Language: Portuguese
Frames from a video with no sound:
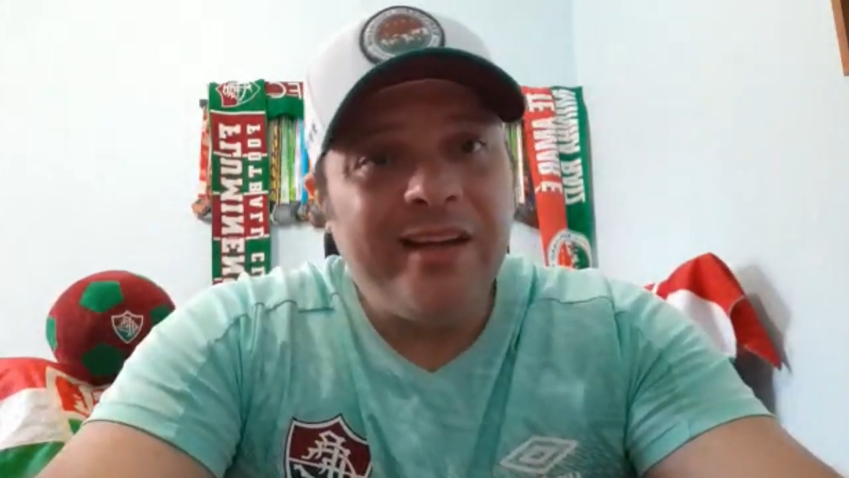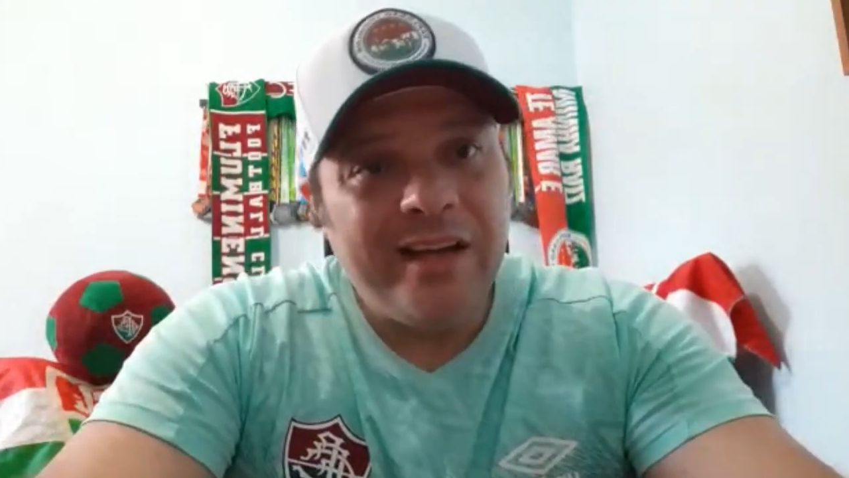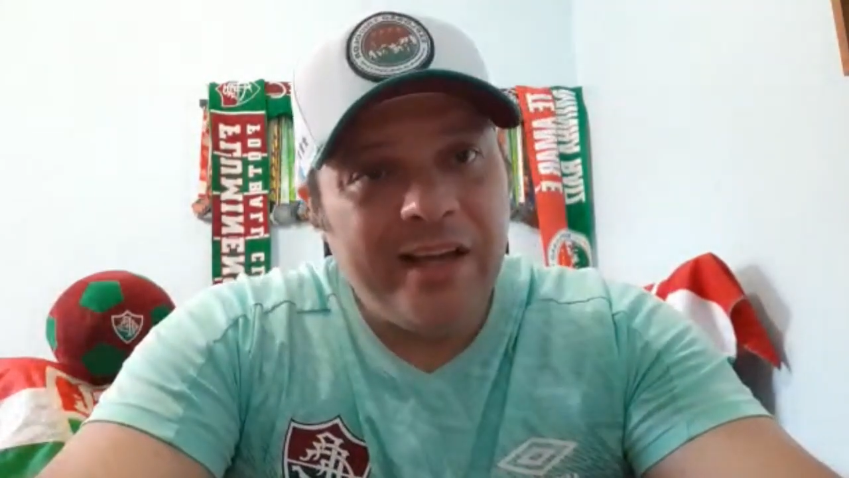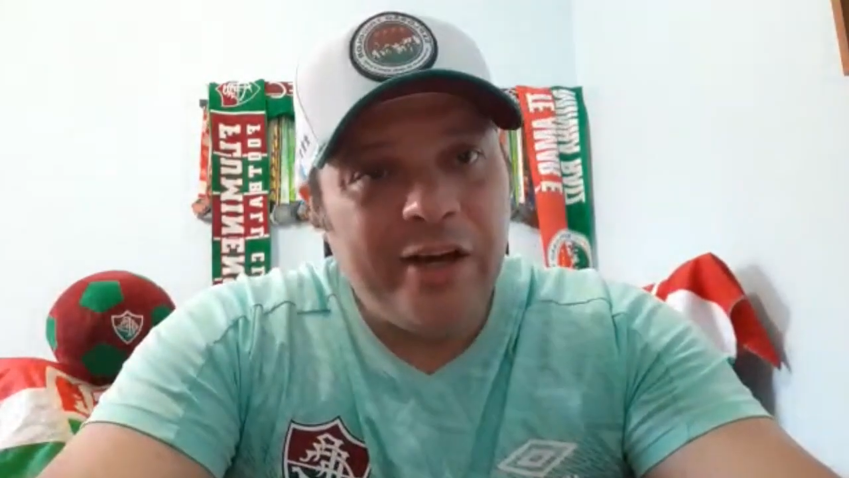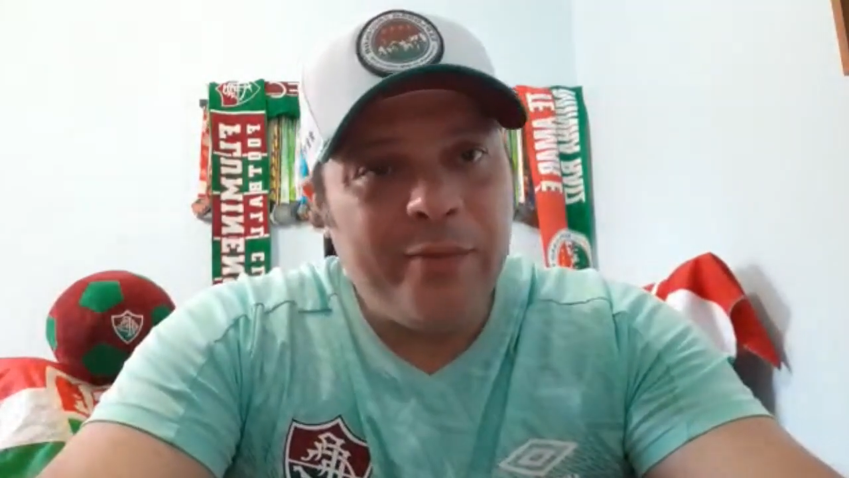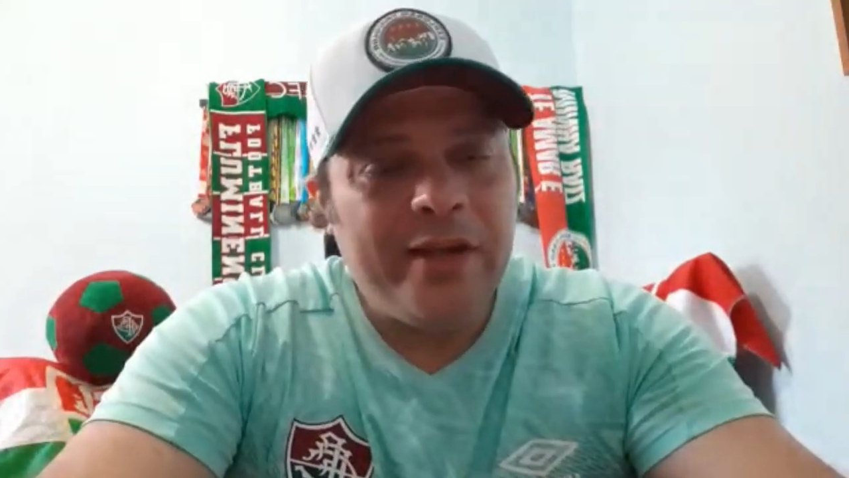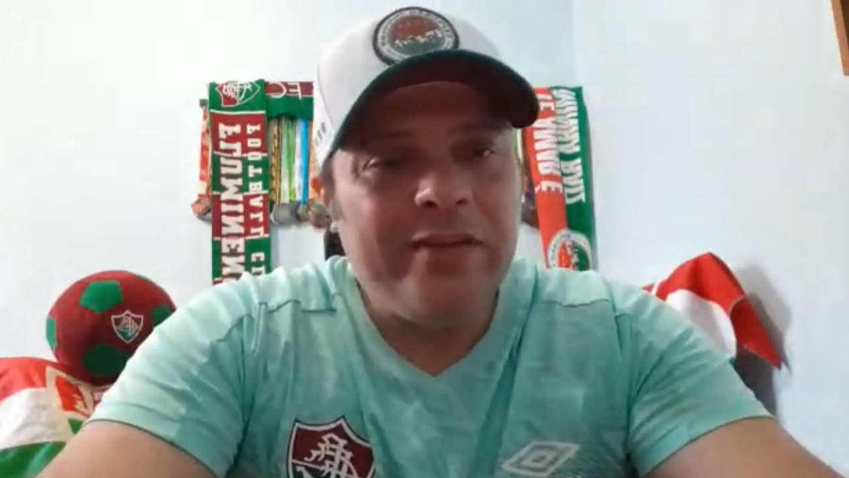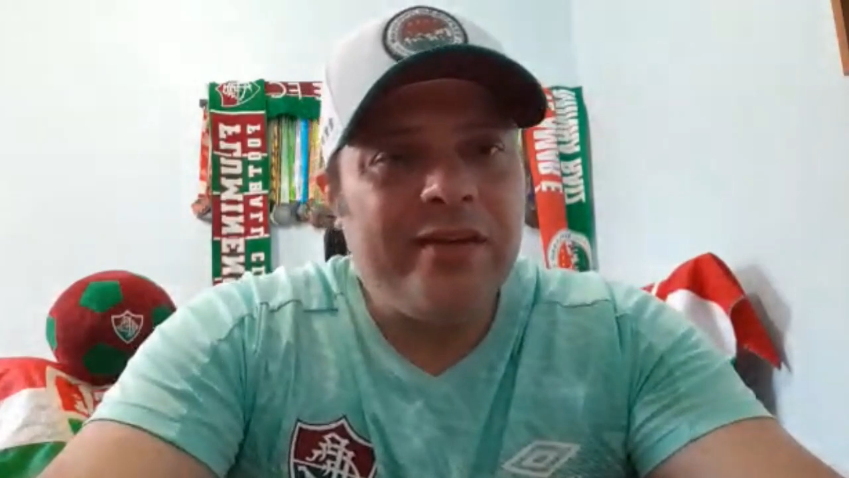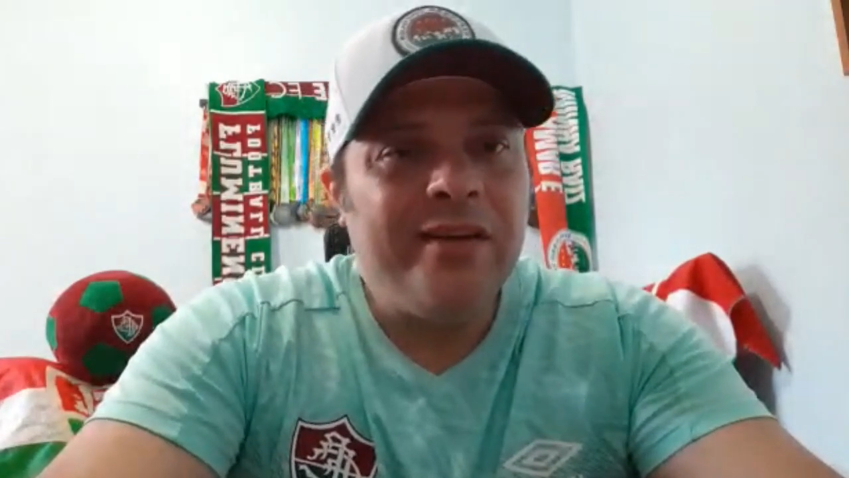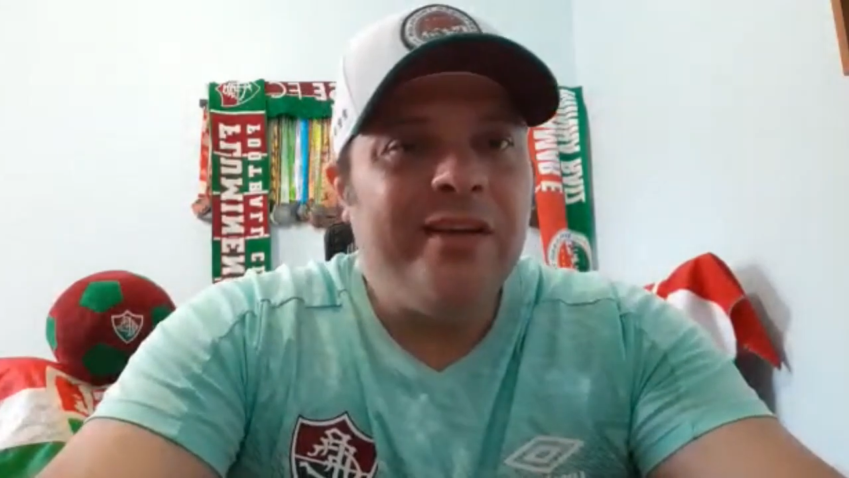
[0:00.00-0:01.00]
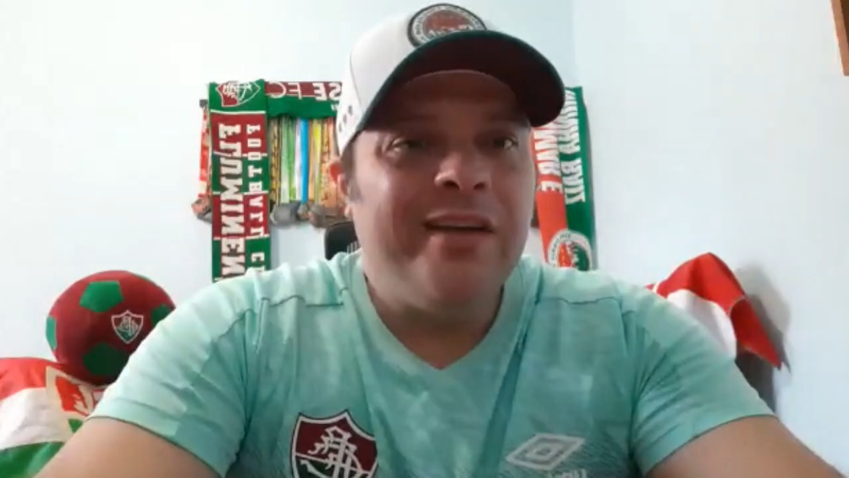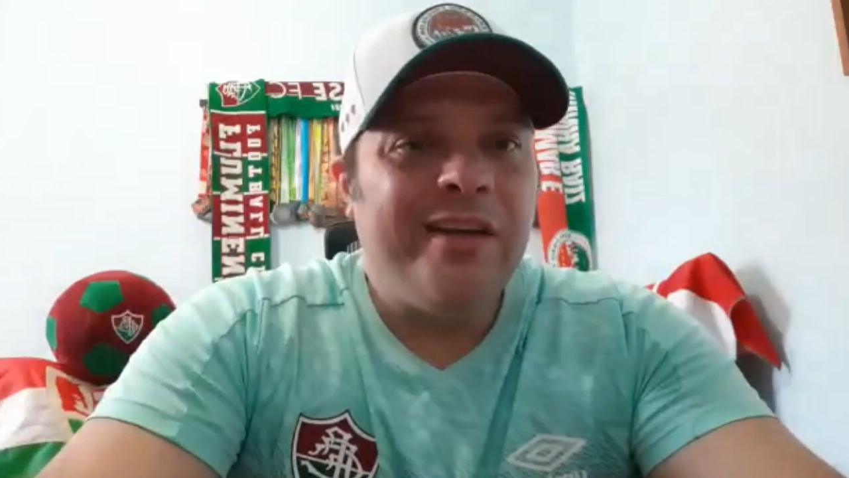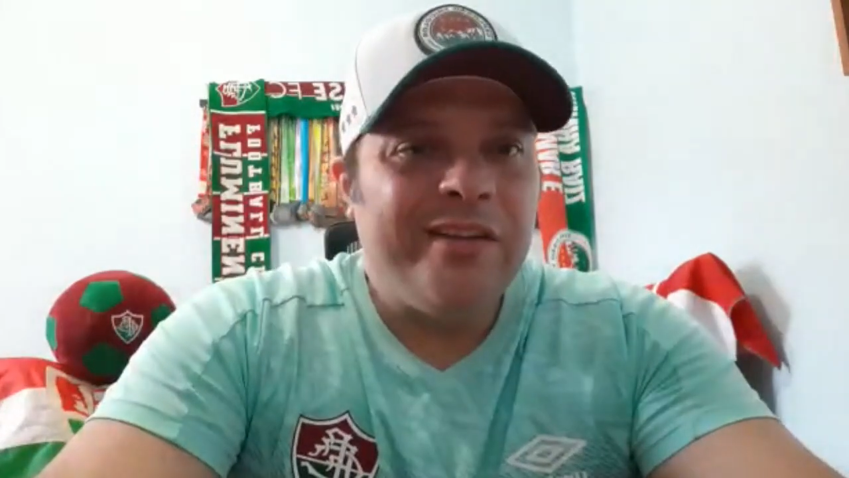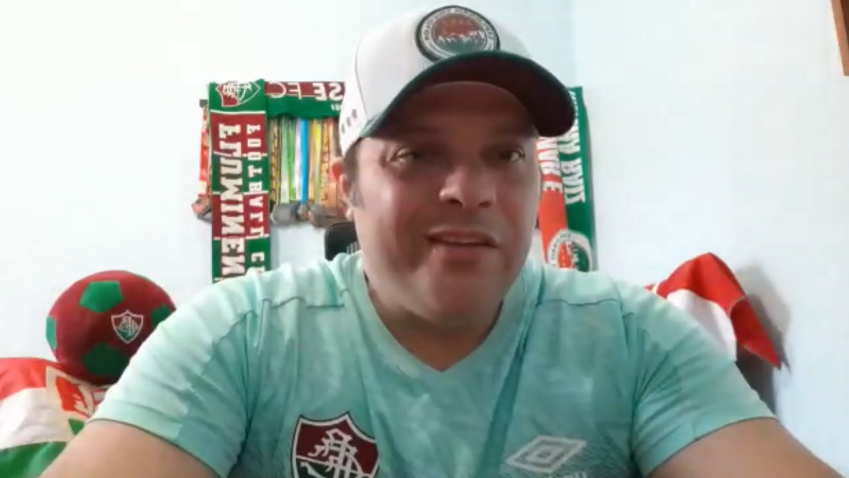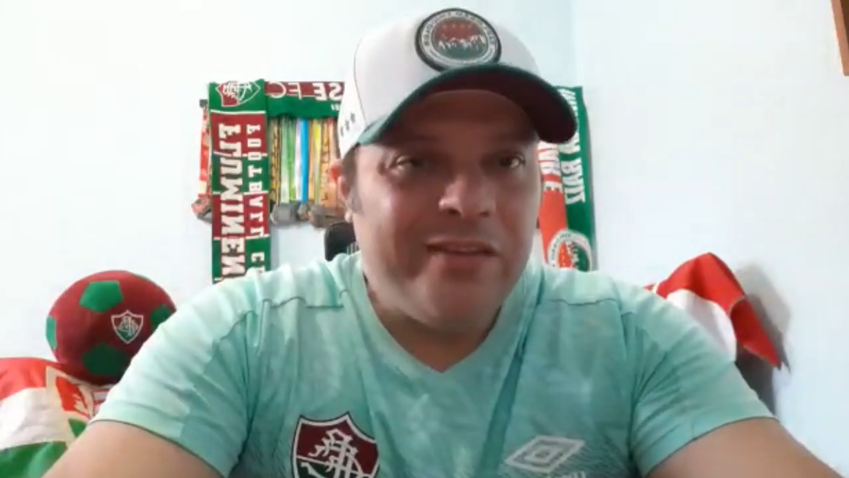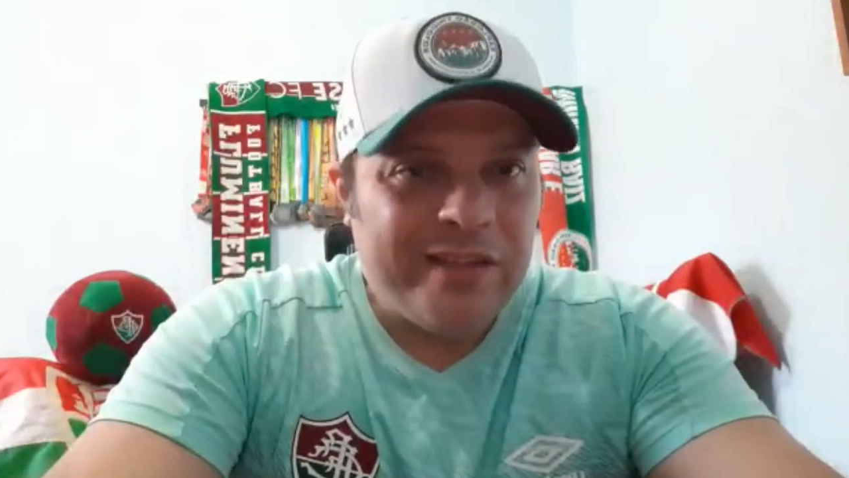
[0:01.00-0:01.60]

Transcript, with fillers: É, realmente a gente